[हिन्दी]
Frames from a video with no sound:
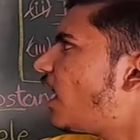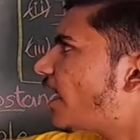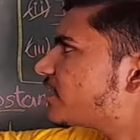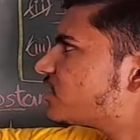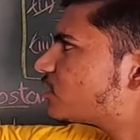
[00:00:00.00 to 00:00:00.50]

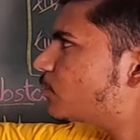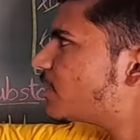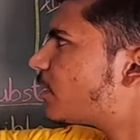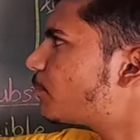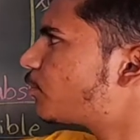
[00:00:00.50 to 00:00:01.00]
आगे चलता हूँ
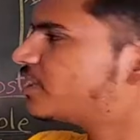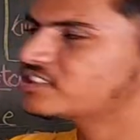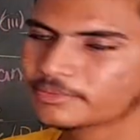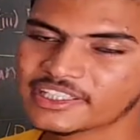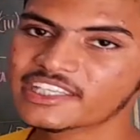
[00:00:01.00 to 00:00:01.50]
मैं
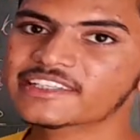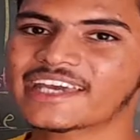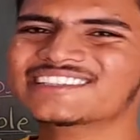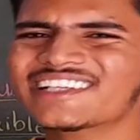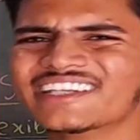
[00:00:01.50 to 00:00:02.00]
कंपोनेंट्स में कि
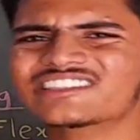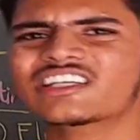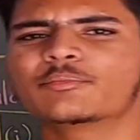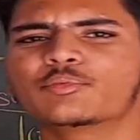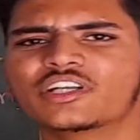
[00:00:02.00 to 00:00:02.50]
कैसे कैसे
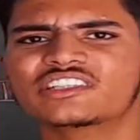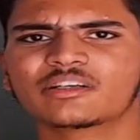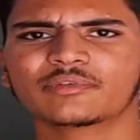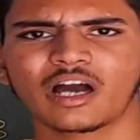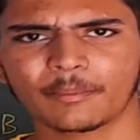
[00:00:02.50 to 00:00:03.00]
कंपोनेंट्स
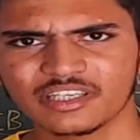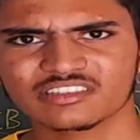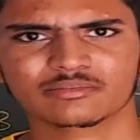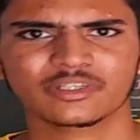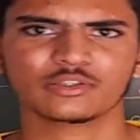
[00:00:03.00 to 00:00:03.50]
हम यहाँ पे
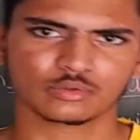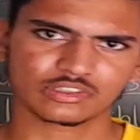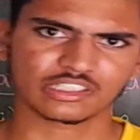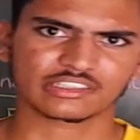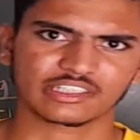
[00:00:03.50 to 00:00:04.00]
इसमें
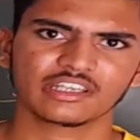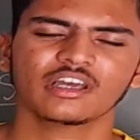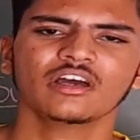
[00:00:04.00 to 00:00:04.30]
यूज़ करते हैं